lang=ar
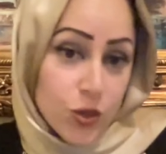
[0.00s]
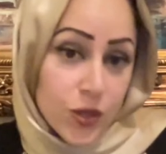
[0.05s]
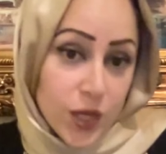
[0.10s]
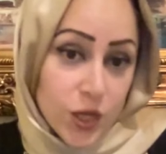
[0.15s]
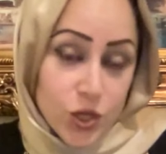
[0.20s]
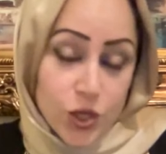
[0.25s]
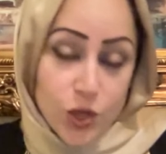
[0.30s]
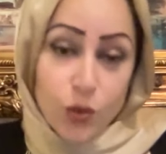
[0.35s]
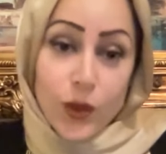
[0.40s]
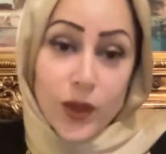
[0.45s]

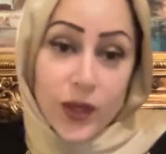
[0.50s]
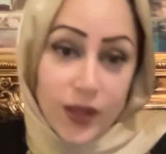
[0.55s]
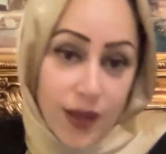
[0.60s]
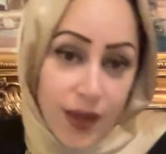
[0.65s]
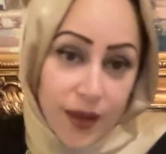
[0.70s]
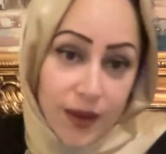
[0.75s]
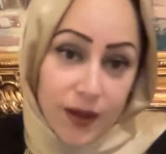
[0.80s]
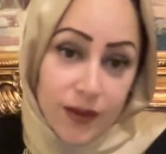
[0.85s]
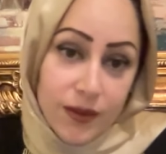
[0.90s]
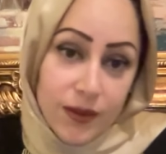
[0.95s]
ناجح والى
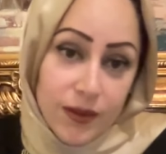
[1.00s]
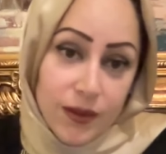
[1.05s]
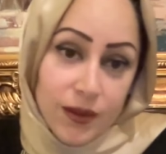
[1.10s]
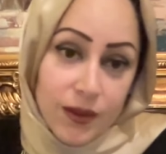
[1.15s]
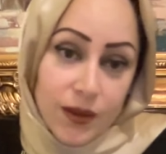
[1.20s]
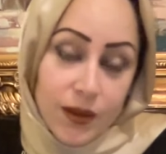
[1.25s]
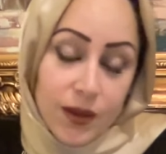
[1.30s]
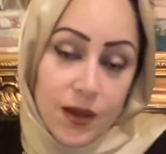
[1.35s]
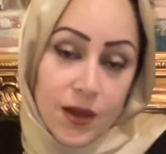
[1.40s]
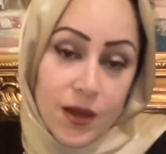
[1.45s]
اخره
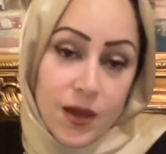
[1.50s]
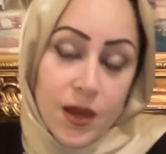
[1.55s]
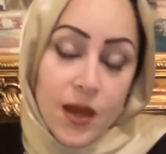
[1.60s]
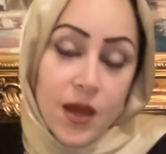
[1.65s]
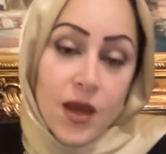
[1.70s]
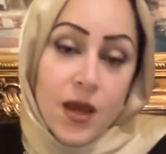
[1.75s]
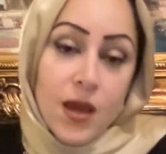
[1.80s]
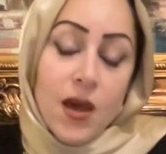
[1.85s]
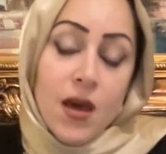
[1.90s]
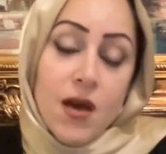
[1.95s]

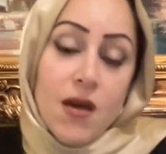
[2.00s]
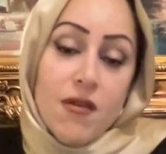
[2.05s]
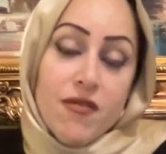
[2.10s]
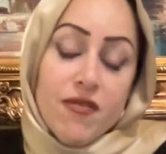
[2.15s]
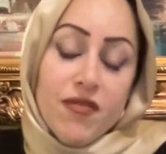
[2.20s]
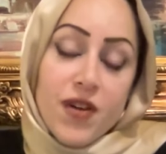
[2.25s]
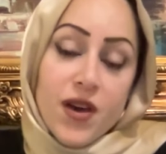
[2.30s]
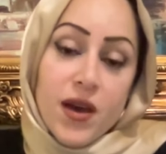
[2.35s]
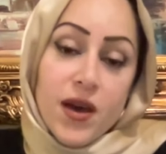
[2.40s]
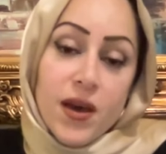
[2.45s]

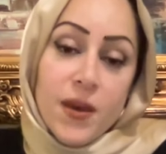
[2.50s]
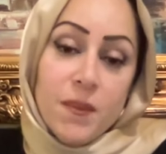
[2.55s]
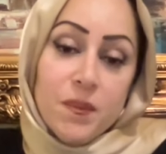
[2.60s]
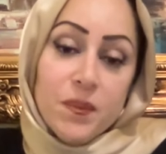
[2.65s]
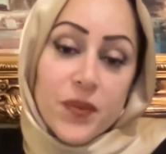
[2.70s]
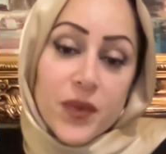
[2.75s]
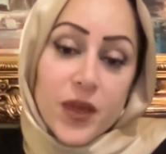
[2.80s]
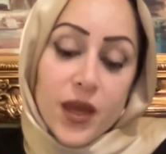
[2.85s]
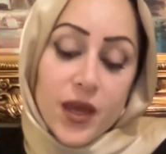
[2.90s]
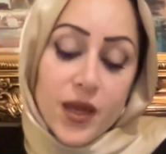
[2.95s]

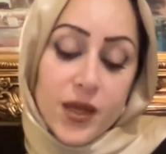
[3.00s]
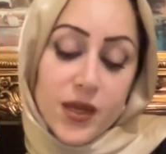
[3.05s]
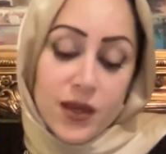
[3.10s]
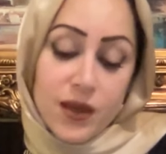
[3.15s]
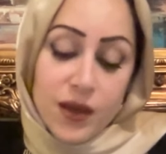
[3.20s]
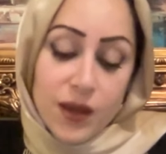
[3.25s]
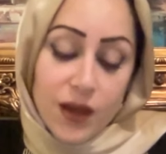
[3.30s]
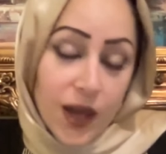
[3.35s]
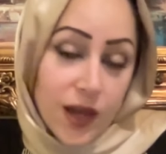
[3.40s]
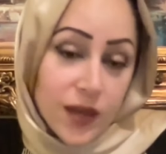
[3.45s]

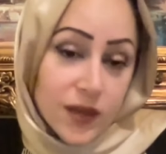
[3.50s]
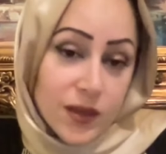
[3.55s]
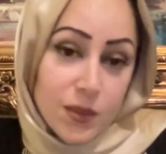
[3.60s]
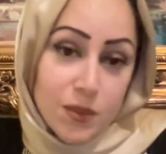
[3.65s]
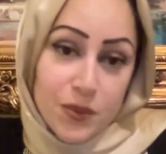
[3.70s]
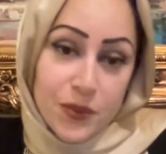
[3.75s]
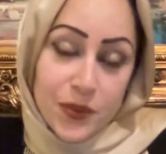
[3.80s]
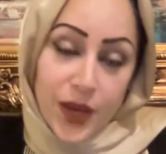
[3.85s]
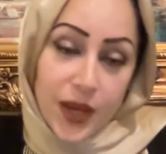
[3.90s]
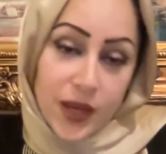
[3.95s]
فهي هذا
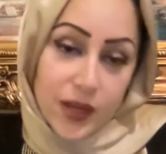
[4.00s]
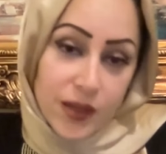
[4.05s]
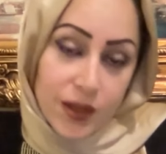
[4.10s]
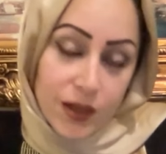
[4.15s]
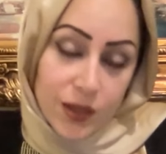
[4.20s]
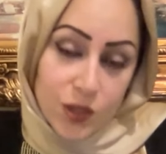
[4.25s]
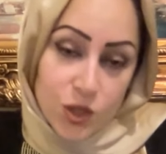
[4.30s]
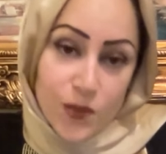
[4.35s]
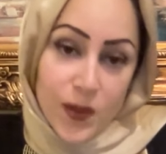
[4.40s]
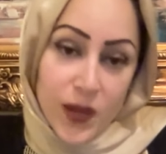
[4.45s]
هذا
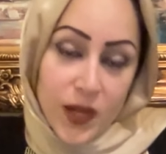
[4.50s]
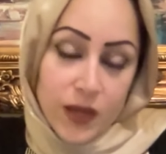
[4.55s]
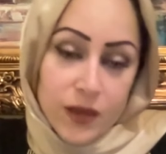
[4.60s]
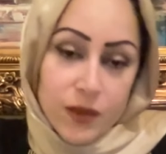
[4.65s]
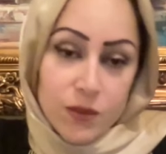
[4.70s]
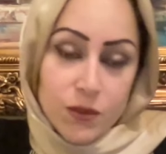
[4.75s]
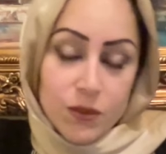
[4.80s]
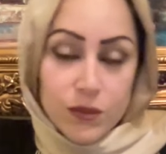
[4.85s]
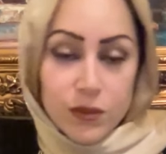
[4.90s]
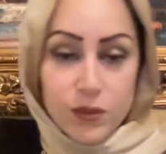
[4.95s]

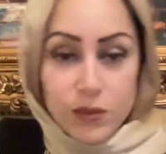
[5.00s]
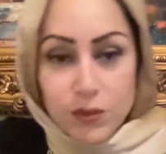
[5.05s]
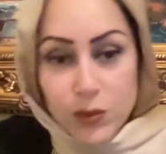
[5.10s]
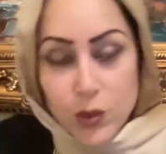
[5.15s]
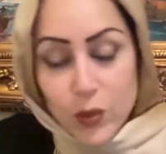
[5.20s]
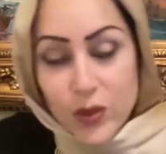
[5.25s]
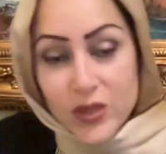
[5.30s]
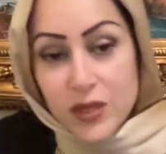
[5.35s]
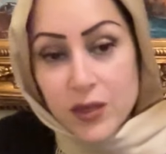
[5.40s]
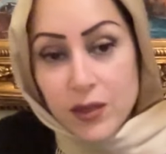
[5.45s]
اجمالا
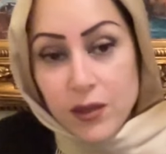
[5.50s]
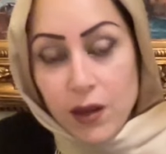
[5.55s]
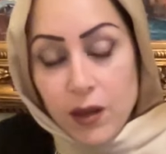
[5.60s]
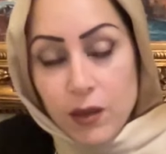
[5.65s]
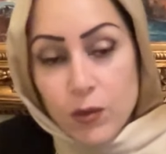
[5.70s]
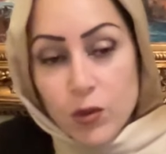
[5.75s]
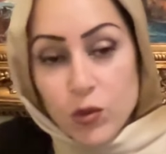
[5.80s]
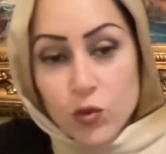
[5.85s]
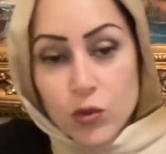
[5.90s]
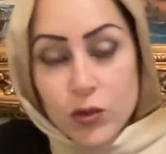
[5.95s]
بيودينا على
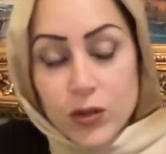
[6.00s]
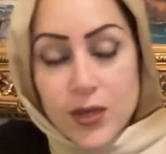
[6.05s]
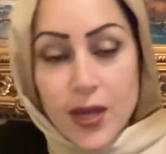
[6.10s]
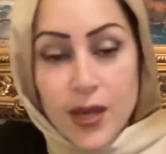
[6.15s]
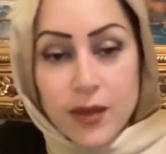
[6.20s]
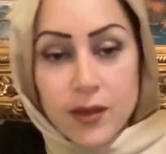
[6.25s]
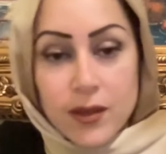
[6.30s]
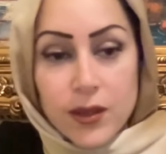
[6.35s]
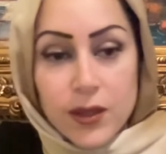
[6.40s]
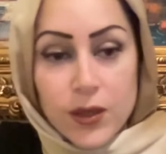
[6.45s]
موضوع
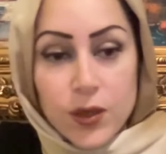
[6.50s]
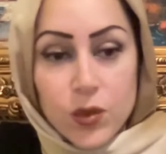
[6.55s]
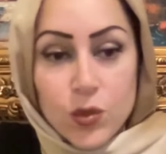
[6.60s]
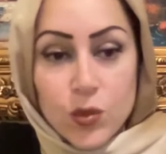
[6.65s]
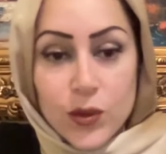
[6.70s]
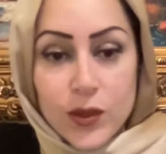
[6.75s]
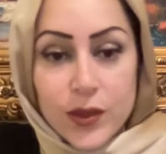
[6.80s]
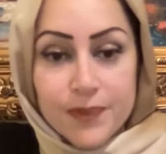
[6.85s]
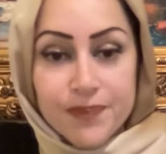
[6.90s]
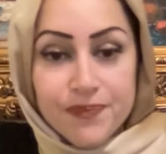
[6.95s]
ثاني اللي
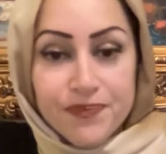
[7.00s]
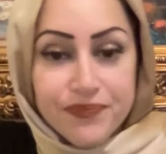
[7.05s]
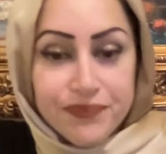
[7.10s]
هو